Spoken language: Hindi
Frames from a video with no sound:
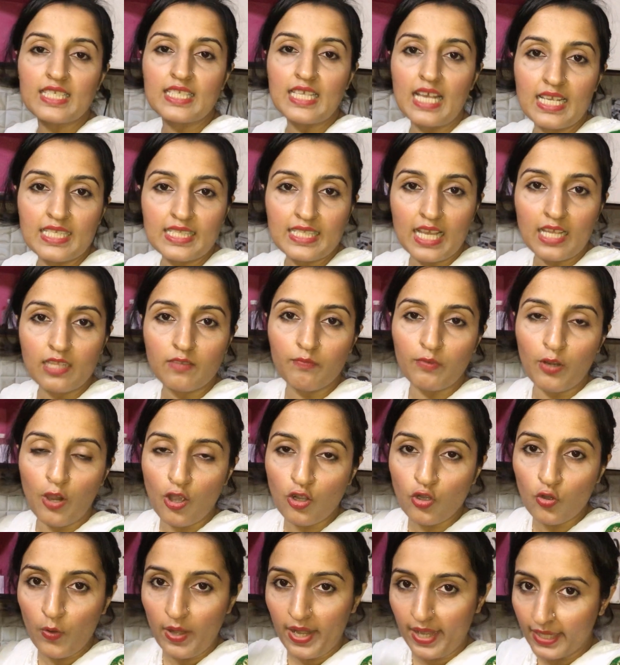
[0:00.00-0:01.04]
साथ साथ
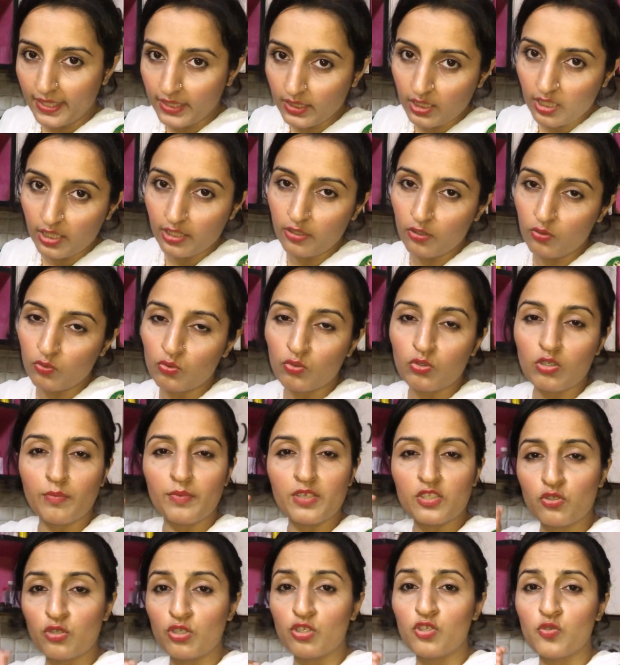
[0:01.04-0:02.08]
व्लॉग को एंड कर रही हूँ क्योंकि
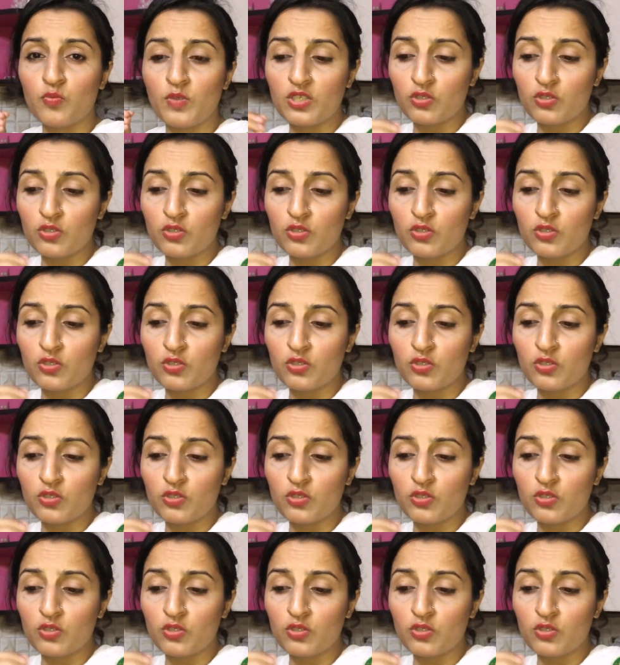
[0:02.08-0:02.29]
बच्चों ने सुबह